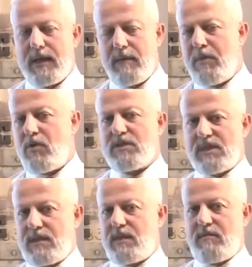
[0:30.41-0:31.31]
che mi
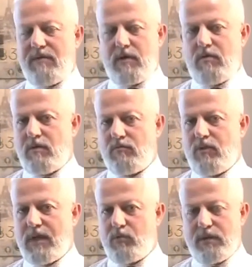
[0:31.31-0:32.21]
consenta di fare un,
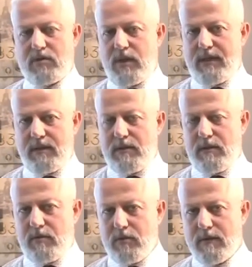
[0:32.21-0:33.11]
un acquisto
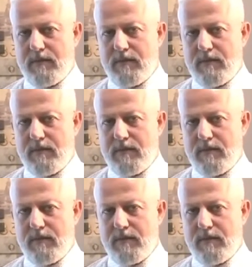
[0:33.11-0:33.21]
garantito.